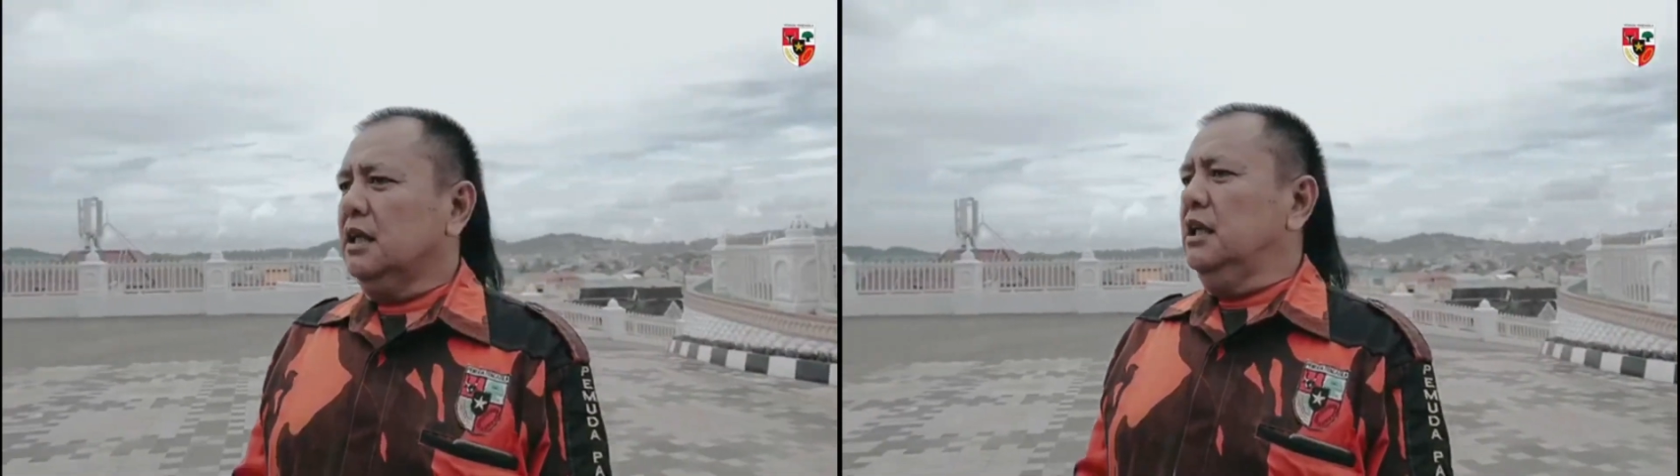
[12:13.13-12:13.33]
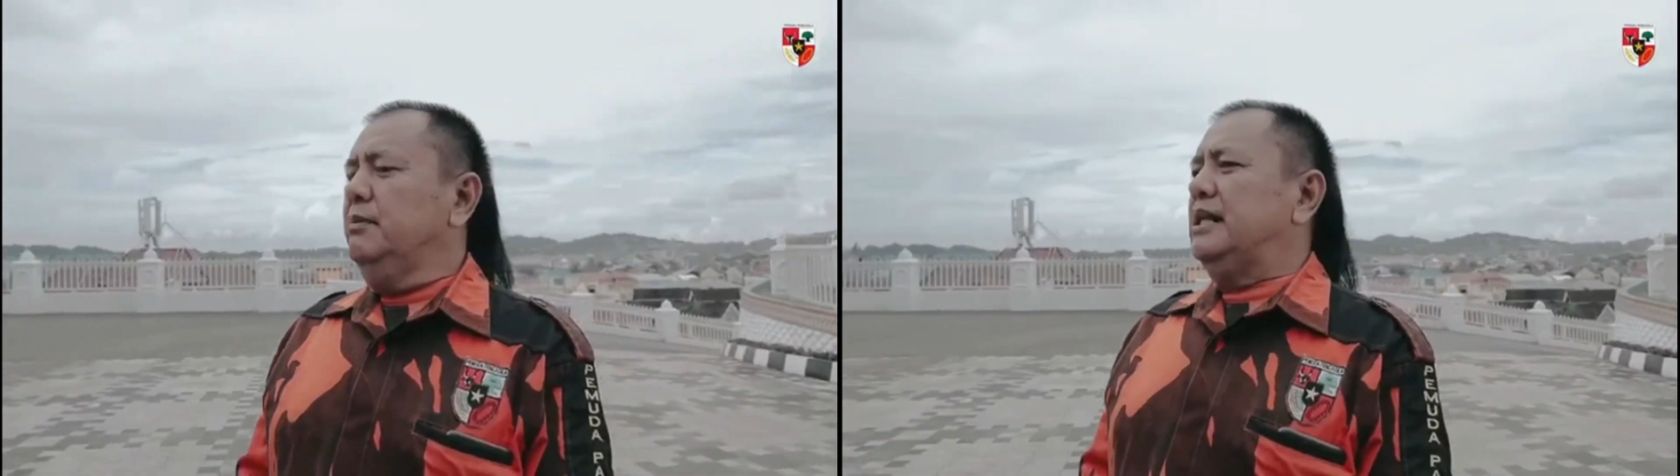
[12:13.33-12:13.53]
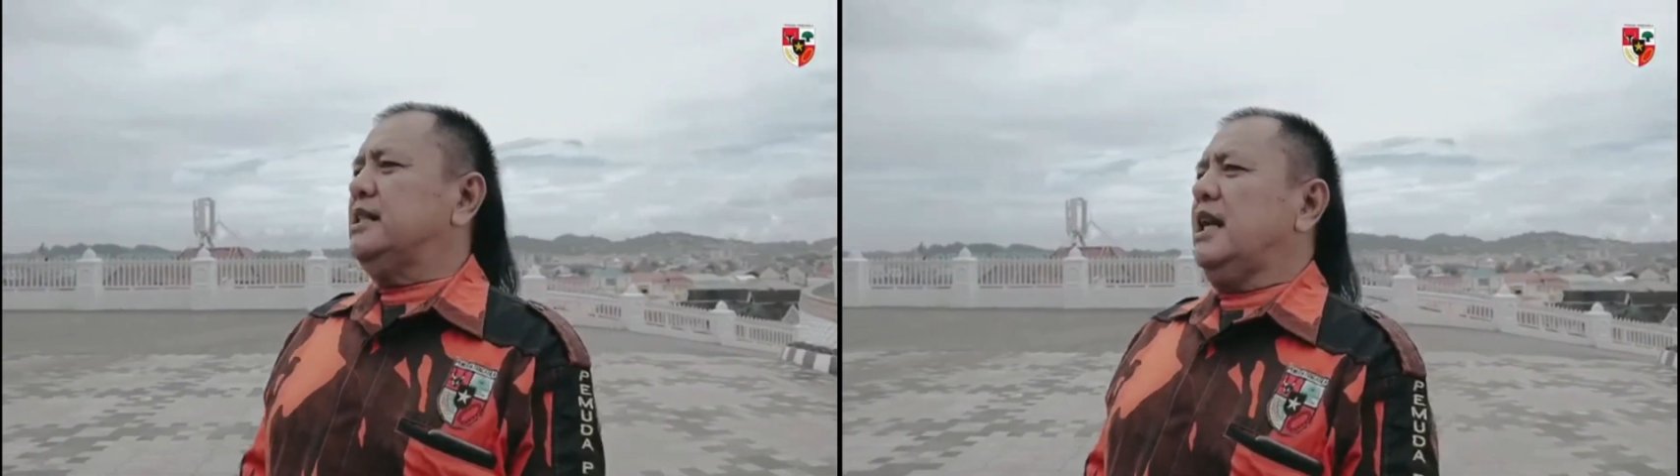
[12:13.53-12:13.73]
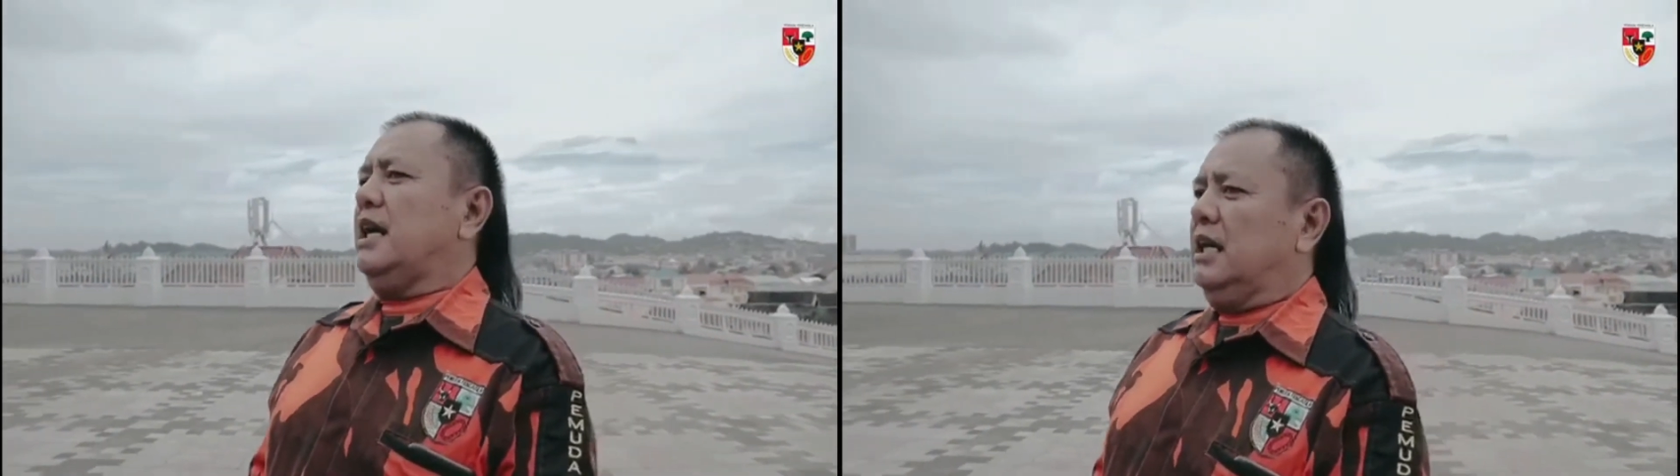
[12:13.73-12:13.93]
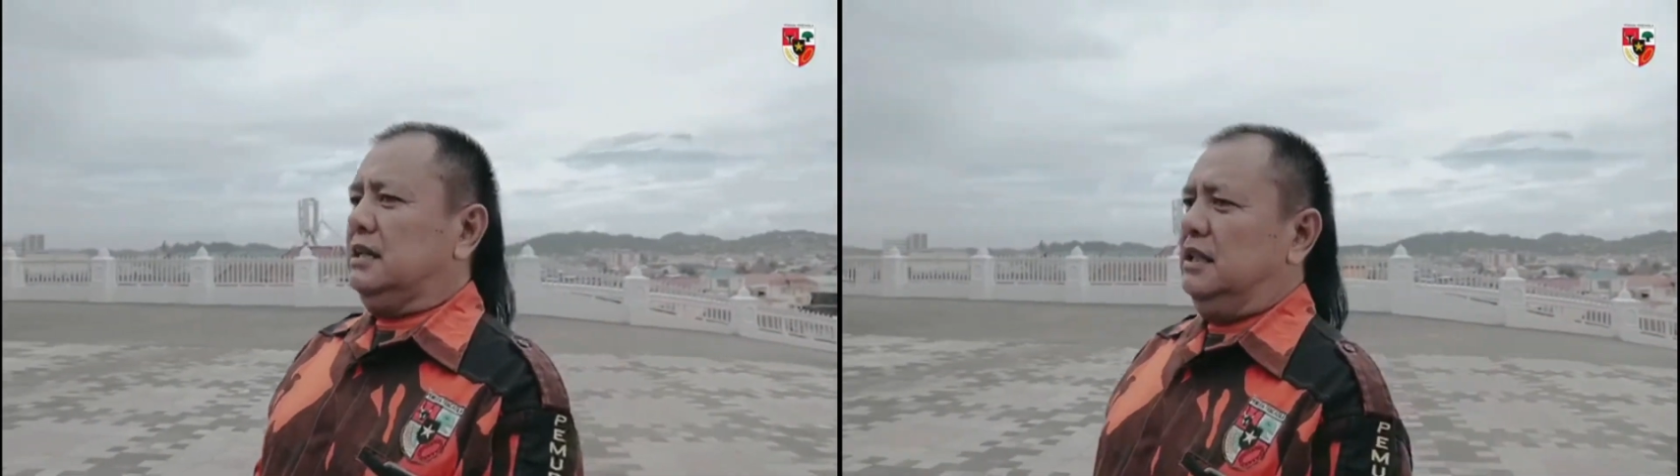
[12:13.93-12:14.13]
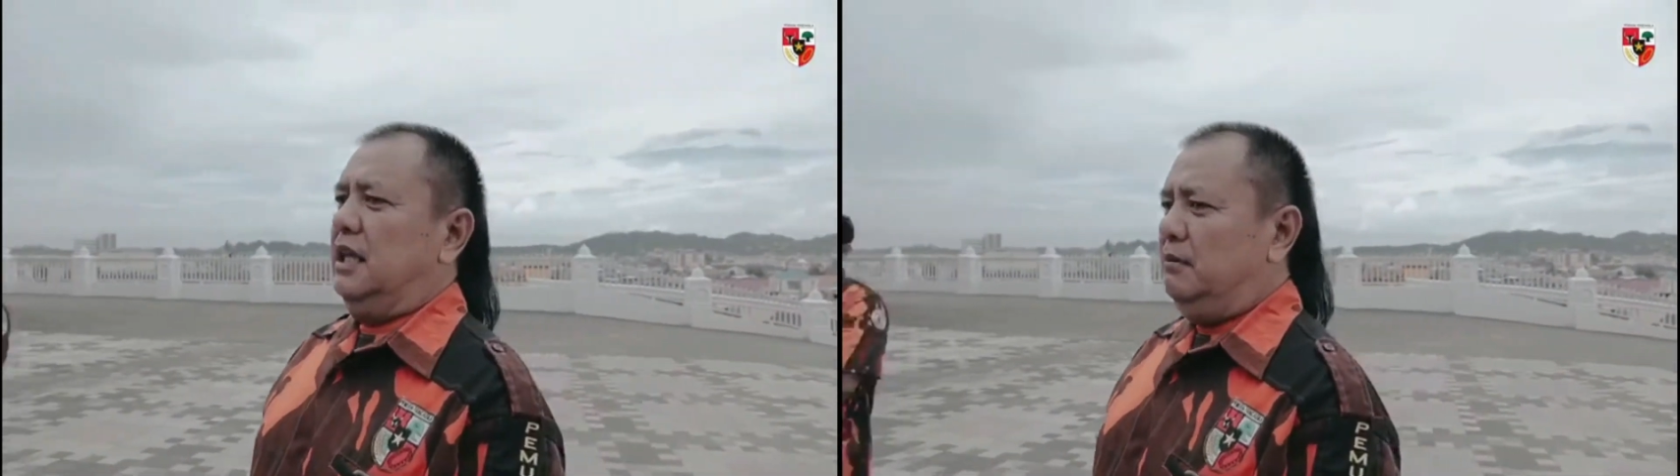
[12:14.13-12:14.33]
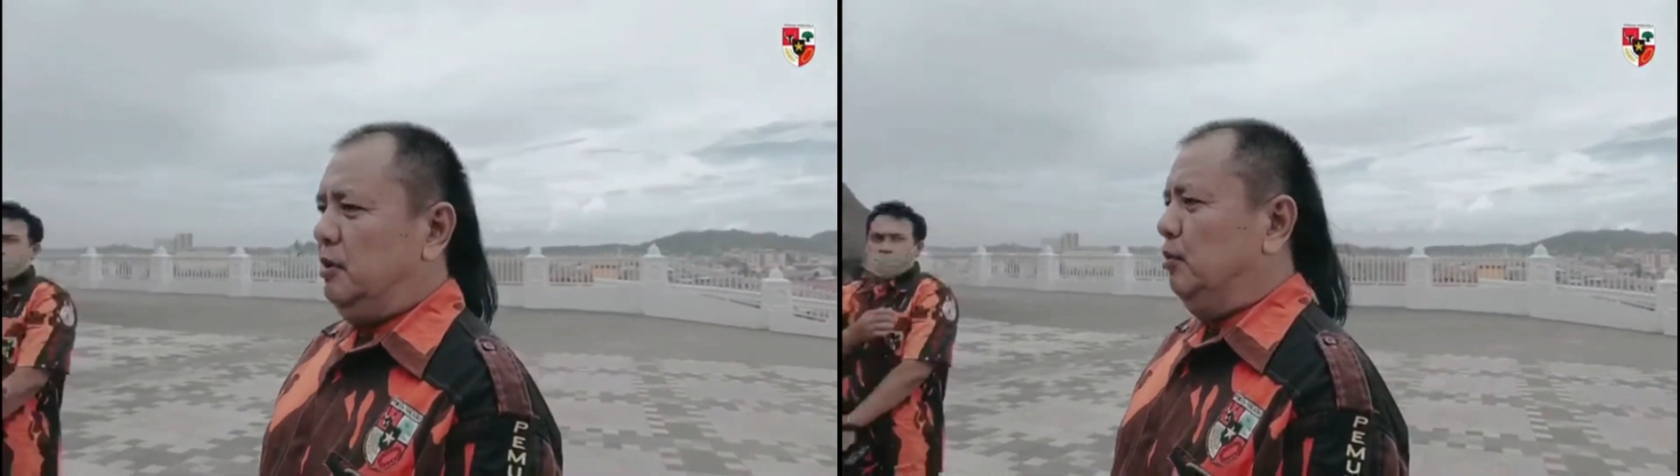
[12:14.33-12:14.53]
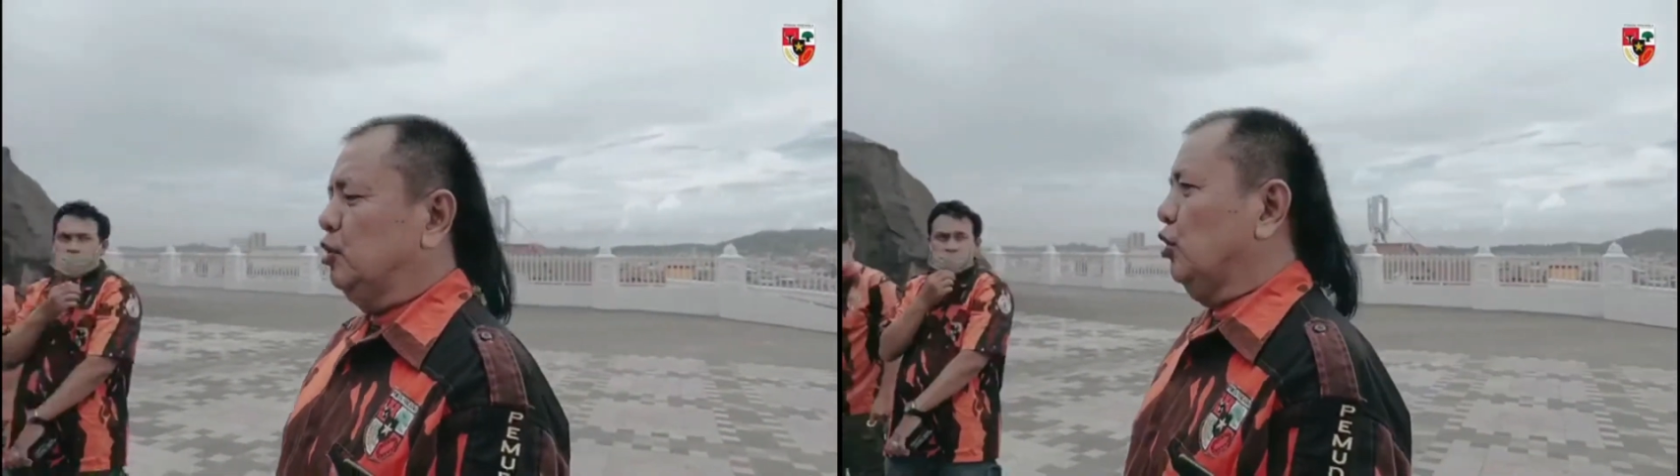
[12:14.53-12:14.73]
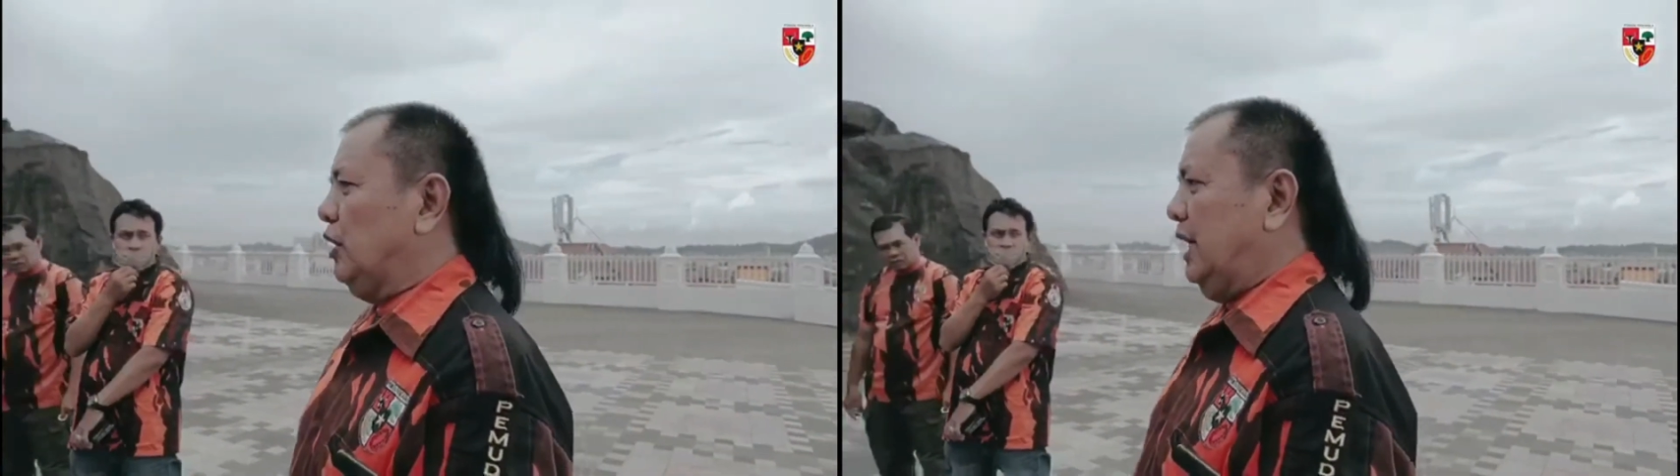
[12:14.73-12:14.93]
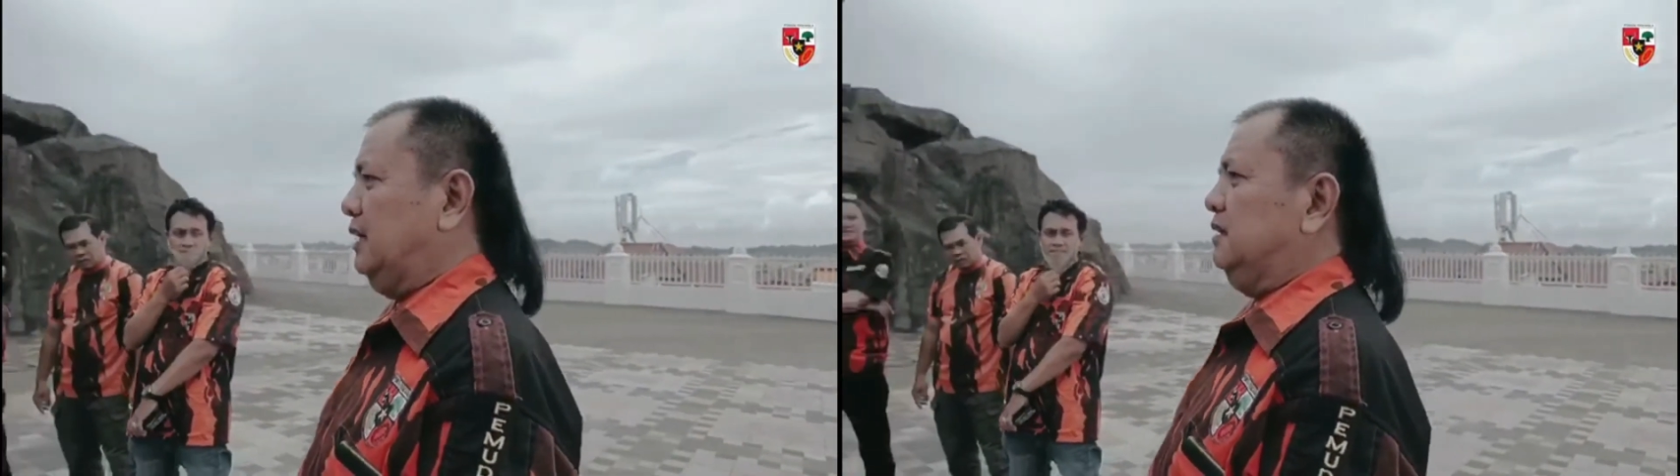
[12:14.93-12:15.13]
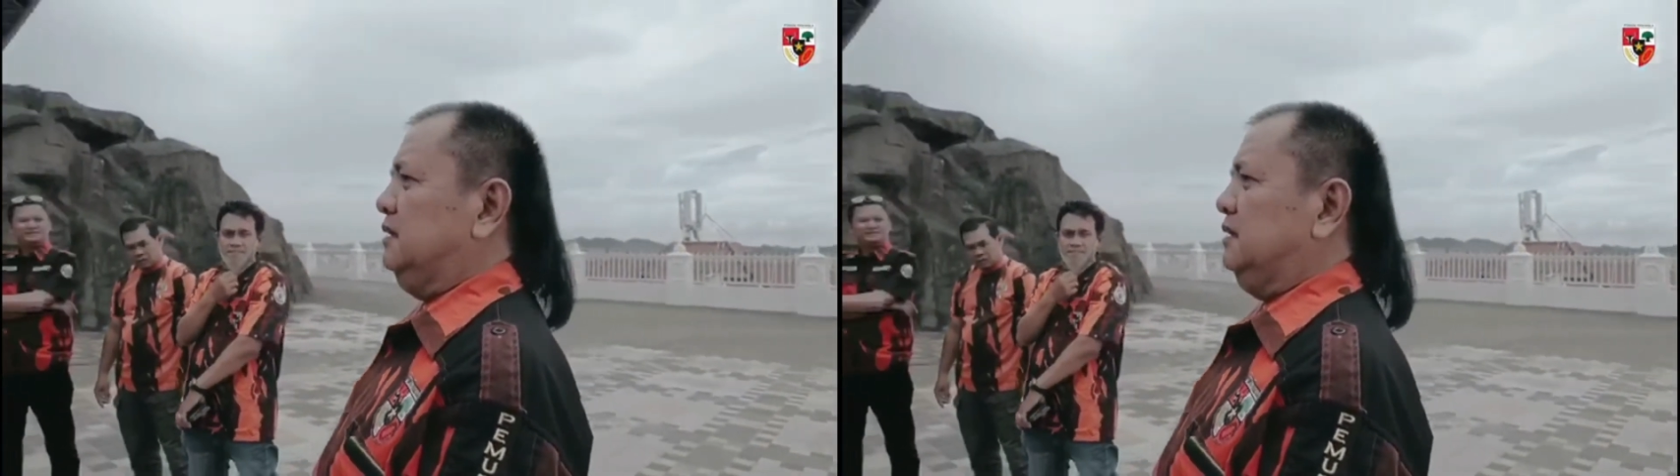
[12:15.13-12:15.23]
ke masyarakat yang membutuhkan